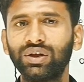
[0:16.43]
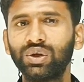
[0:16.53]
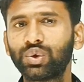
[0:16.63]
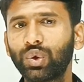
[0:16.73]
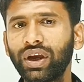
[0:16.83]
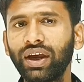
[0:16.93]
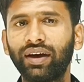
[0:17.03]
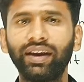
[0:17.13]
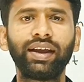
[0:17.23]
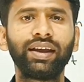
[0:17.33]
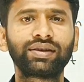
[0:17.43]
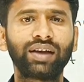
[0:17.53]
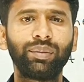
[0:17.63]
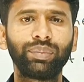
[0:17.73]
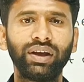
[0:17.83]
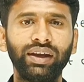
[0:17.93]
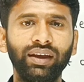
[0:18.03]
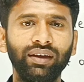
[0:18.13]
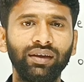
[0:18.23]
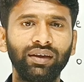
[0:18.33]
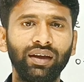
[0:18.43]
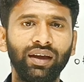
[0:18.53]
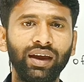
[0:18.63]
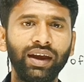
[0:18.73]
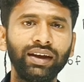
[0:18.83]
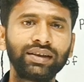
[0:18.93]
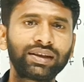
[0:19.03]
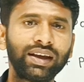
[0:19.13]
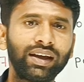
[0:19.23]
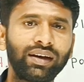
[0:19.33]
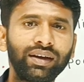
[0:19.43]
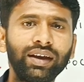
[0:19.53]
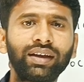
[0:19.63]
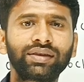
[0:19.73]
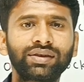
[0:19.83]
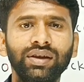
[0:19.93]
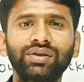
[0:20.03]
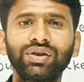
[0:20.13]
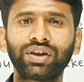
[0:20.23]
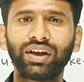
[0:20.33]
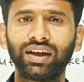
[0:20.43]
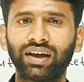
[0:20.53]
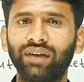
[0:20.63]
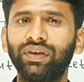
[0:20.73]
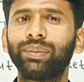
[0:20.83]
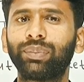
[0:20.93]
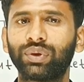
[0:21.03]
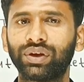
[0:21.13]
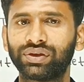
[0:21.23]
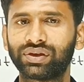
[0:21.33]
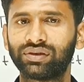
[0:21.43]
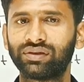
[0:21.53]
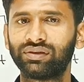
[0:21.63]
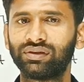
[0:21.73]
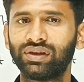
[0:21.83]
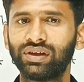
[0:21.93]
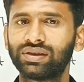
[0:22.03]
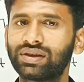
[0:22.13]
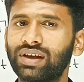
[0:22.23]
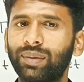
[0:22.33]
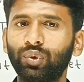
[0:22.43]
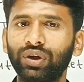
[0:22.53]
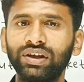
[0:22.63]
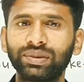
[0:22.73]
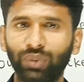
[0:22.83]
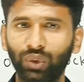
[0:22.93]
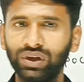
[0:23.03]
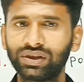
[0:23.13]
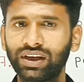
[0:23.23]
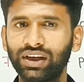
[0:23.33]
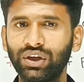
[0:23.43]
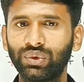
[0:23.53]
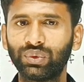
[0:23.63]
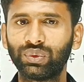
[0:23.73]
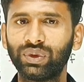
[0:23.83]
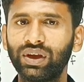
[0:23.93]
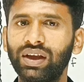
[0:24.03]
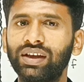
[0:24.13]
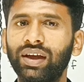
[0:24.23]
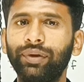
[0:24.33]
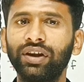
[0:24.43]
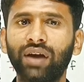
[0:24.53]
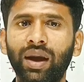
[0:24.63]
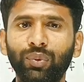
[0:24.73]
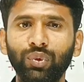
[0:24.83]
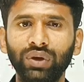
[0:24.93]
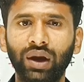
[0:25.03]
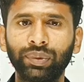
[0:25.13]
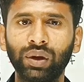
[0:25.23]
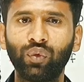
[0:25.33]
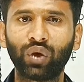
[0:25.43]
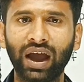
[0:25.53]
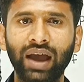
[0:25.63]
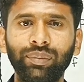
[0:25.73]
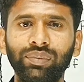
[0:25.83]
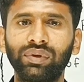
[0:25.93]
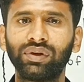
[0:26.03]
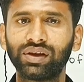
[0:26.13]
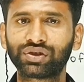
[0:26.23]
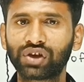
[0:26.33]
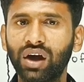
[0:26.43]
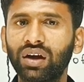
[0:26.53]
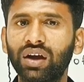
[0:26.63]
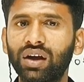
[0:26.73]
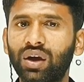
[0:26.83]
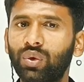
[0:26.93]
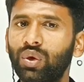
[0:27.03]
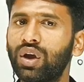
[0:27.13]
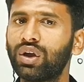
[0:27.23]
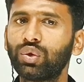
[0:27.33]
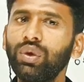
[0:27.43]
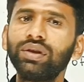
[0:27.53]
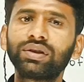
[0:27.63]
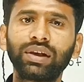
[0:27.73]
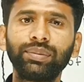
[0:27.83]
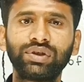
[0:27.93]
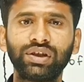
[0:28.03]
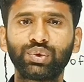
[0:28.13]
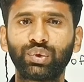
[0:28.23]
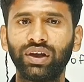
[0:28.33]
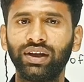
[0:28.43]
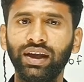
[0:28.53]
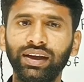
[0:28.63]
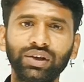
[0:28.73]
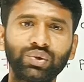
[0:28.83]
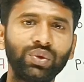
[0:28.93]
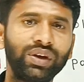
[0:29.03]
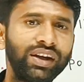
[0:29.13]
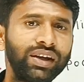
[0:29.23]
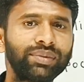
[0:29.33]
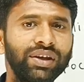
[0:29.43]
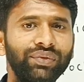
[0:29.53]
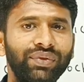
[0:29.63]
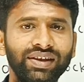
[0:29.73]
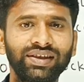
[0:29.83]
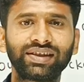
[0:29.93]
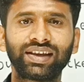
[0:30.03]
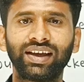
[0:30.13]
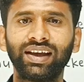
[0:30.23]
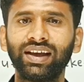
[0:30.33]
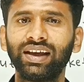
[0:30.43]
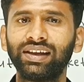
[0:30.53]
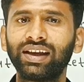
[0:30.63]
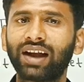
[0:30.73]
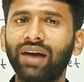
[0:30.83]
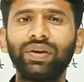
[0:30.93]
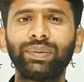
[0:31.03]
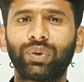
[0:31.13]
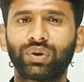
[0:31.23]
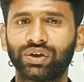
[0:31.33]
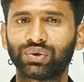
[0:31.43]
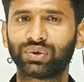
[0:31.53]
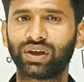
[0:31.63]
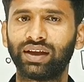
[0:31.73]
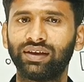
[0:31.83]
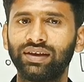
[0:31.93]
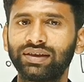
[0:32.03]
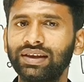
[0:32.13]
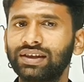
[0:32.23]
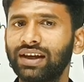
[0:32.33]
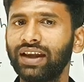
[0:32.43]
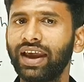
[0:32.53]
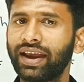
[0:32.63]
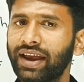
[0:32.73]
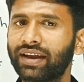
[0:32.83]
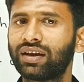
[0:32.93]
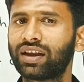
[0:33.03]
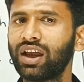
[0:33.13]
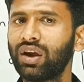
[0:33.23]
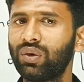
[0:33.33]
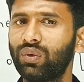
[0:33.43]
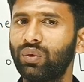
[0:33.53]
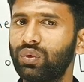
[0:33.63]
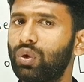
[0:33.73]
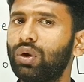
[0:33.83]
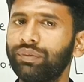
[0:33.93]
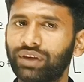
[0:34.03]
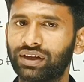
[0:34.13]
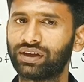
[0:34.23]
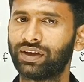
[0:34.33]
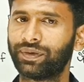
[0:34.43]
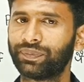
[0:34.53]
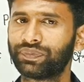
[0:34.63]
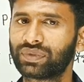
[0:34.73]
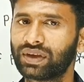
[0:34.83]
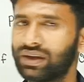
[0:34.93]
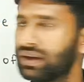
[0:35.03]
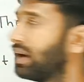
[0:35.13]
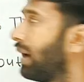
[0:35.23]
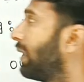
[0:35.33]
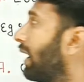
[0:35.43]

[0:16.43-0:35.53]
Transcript: जो कि हर एक एग्ज़ाम के लिए इंग्लिश के हर एक स्ट्रक्चर के लिए काफ़ी इम्पोर्टेंट जैसे आपको इंग्लिश बोलनी सीखनी हो या फिर आपको अपना वोकैब स्ट्रांग करना हो तो इन सब चीज़ों के लिए ये जो इडियम्स एंड फ्रेजेज है ये काफ़ी इंपॉर्टेंट होता है इसलिए चलिए एक एक करके उनको हम देखते हैं हमारा